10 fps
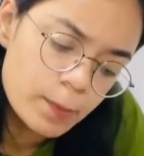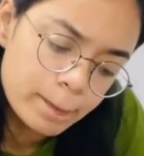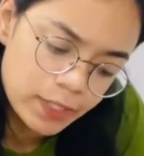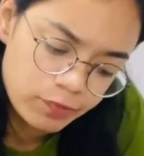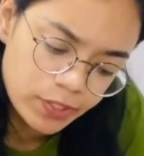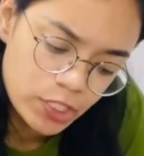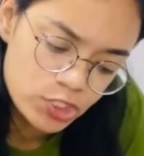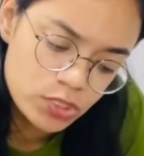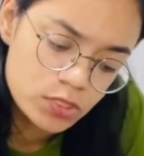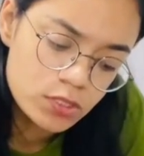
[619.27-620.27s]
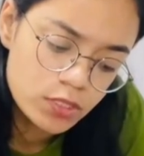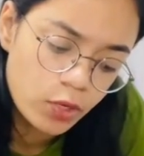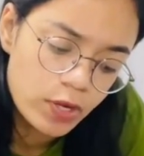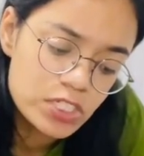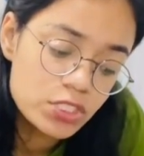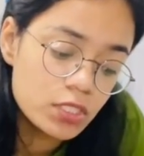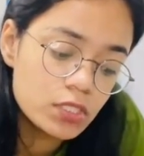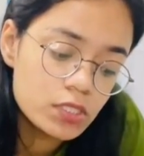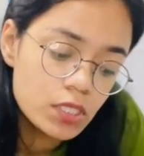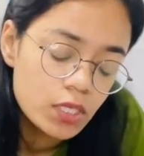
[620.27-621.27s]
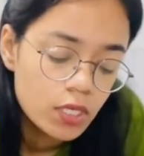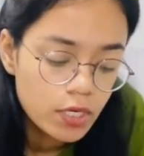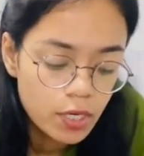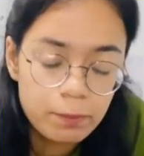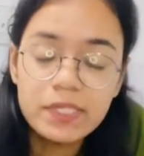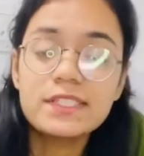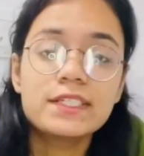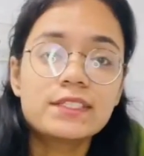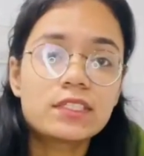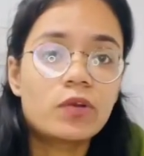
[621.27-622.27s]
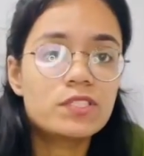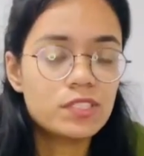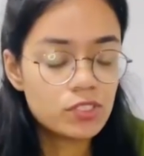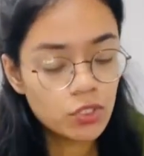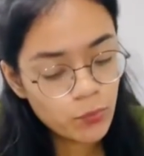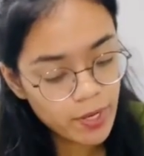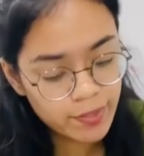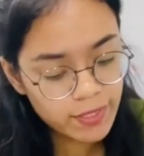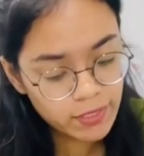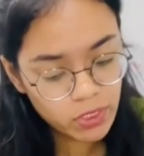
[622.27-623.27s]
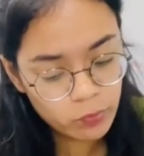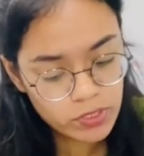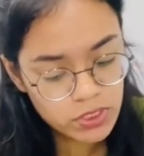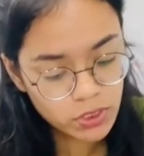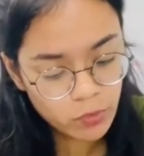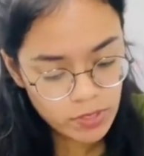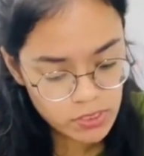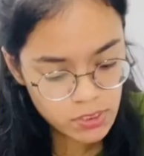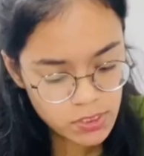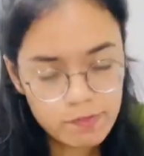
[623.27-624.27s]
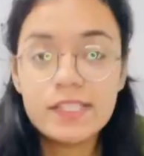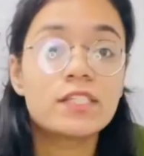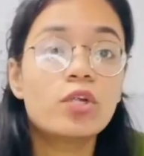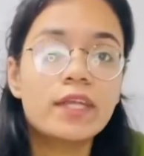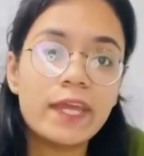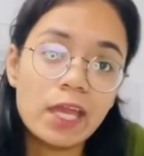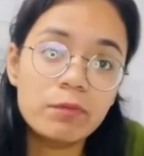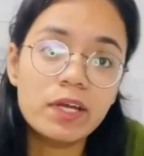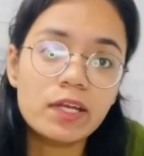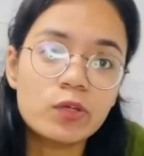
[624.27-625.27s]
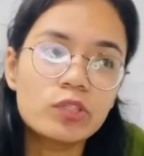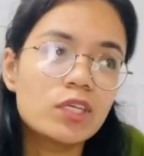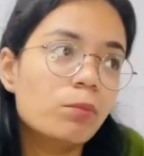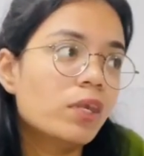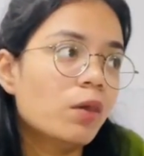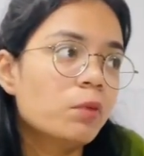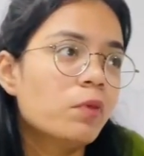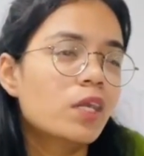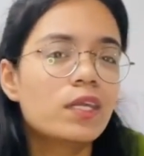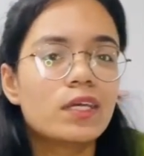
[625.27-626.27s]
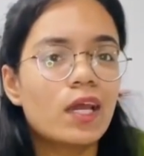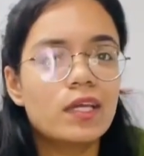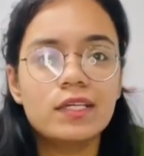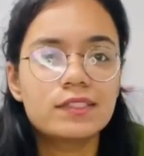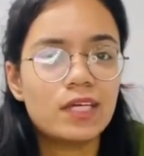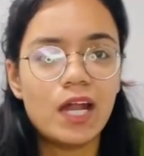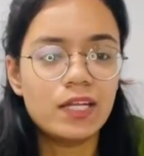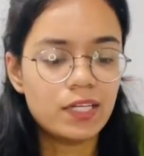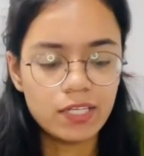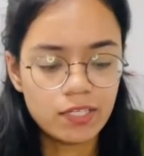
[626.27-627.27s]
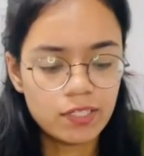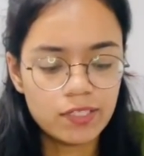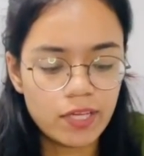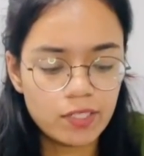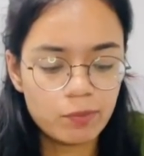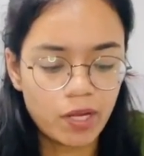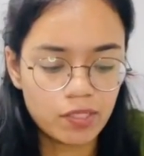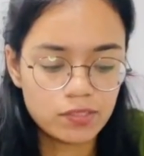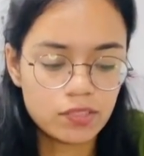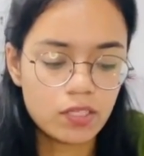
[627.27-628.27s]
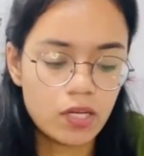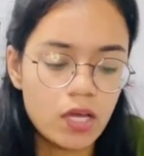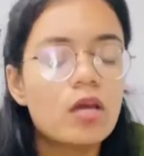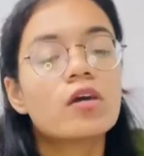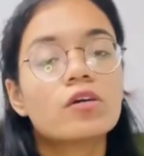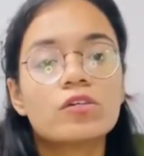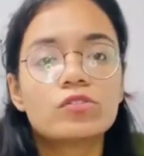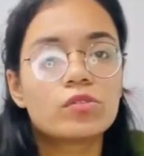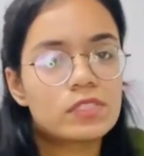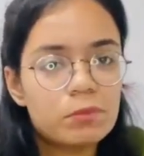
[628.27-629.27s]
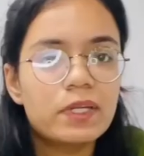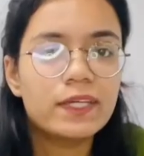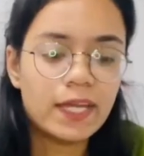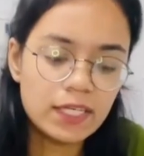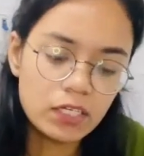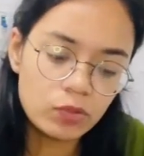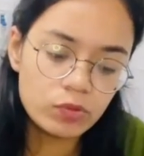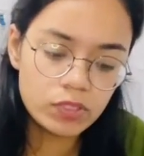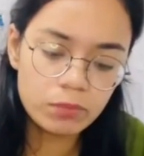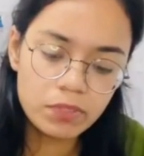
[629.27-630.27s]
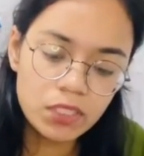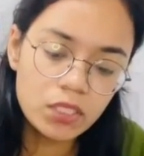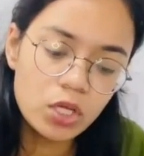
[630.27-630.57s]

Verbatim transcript: सिंप्लीफिकेशन के क्वेश्चन नंबर सीरीज के क्वेश्चन और क्वाड्रेटिक इक्वेशन के क्वेश्चन वैसे तो डी भी करनी होती है बट अभी मैंने डी स्टार्ट नहीं करी डी की प्रैक्टिस करना सो इसलिए मैं डी नहीं करूँगी अभी